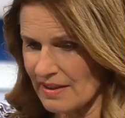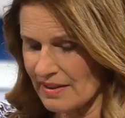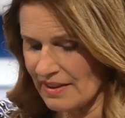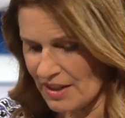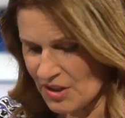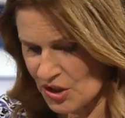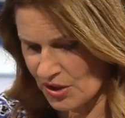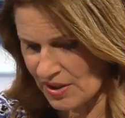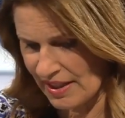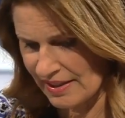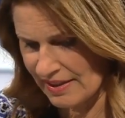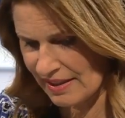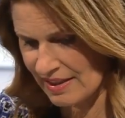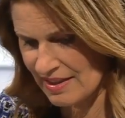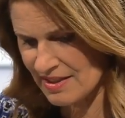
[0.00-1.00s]
äh, jetzt schon
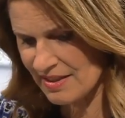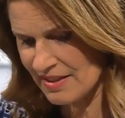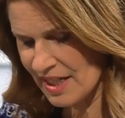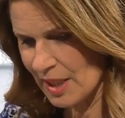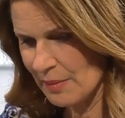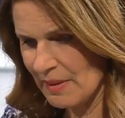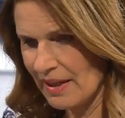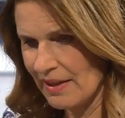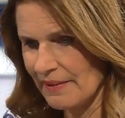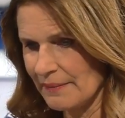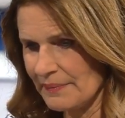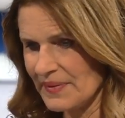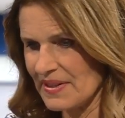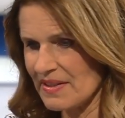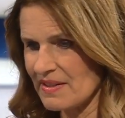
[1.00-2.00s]
ein Riesenthema,
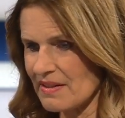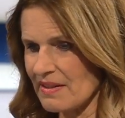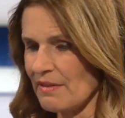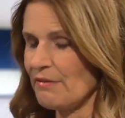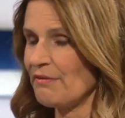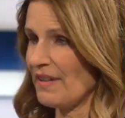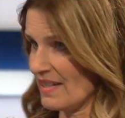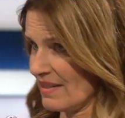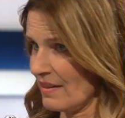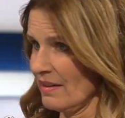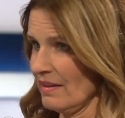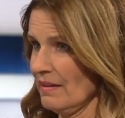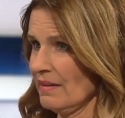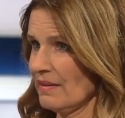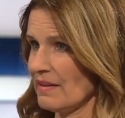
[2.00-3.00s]
das
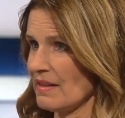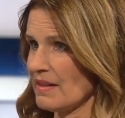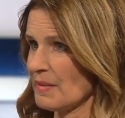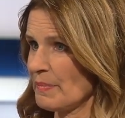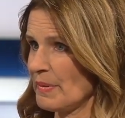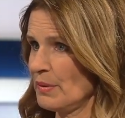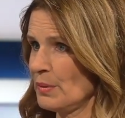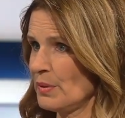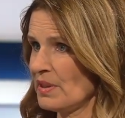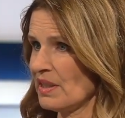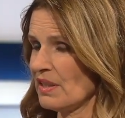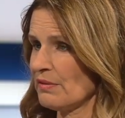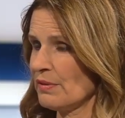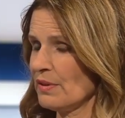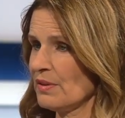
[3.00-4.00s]
Wasser, das
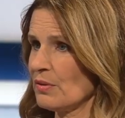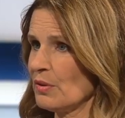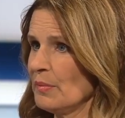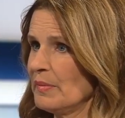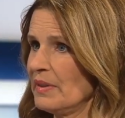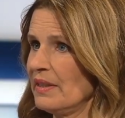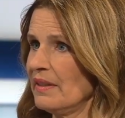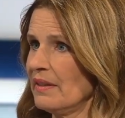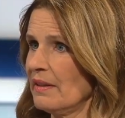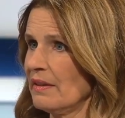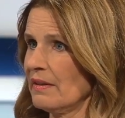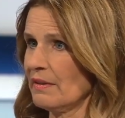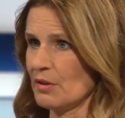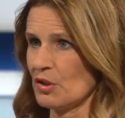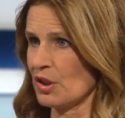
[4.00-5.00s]
benötigt wird, um die
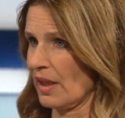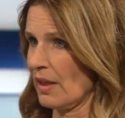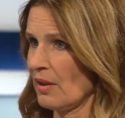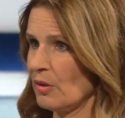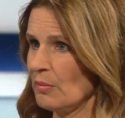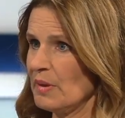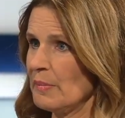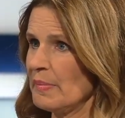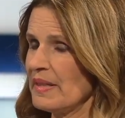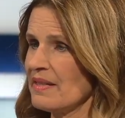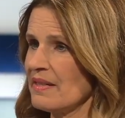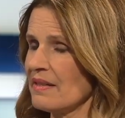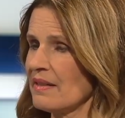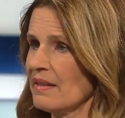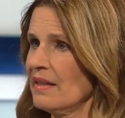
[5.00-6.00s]
äh, Strecken, um die
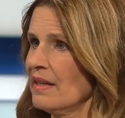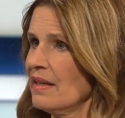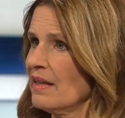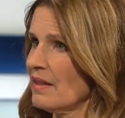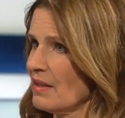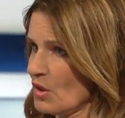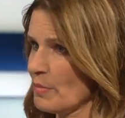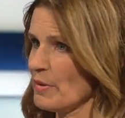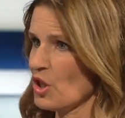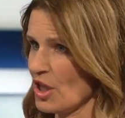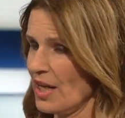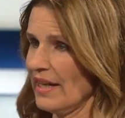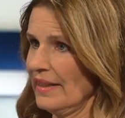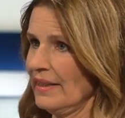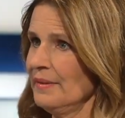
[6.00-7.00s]
Pisten zu
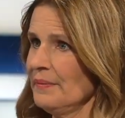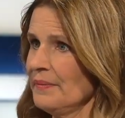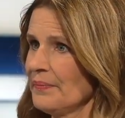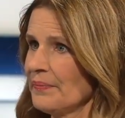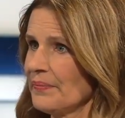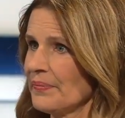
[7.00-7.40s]
beschneien.